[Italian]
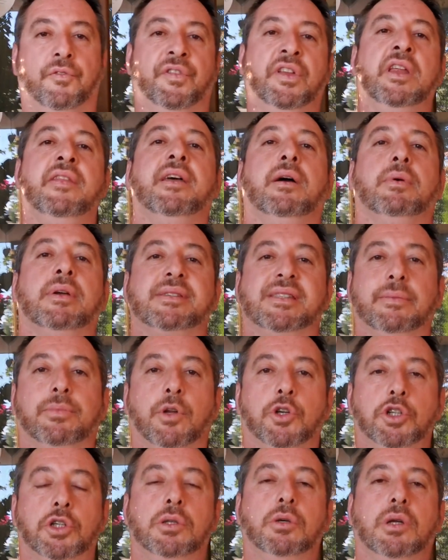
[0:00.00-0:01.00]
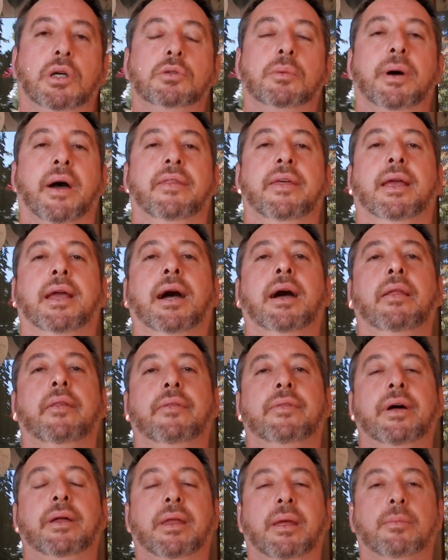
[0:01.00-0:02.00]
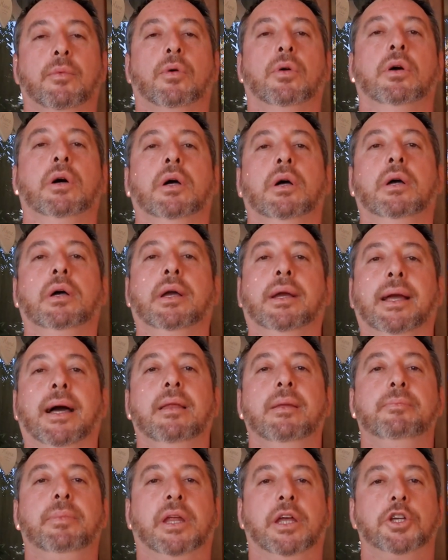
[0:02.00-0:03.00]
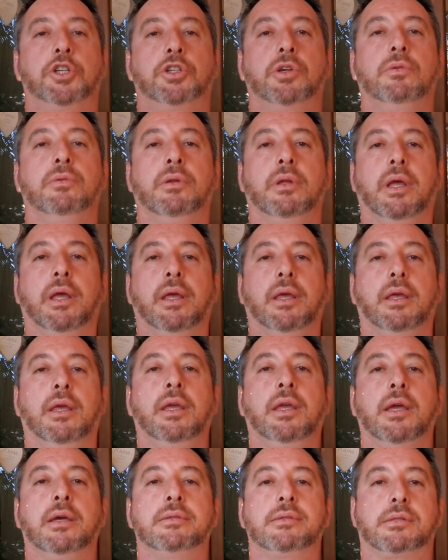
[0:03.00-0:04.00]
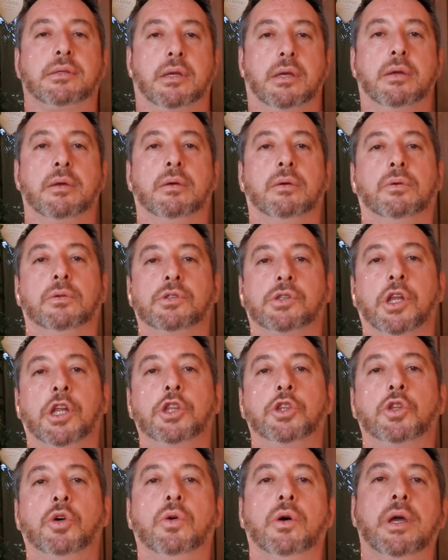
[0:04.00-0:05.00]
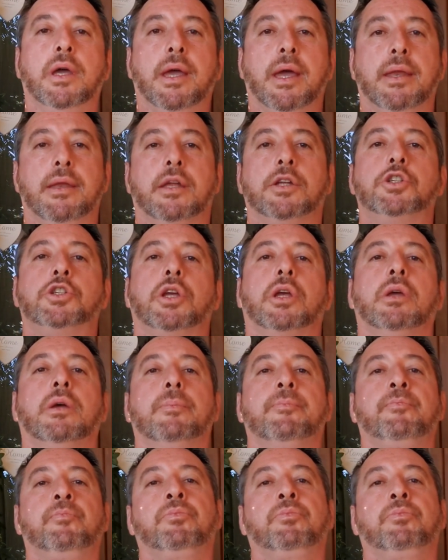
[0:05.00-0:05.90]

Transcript: Finita questa procedura automatica daremo calibration ENC, scritto ENC.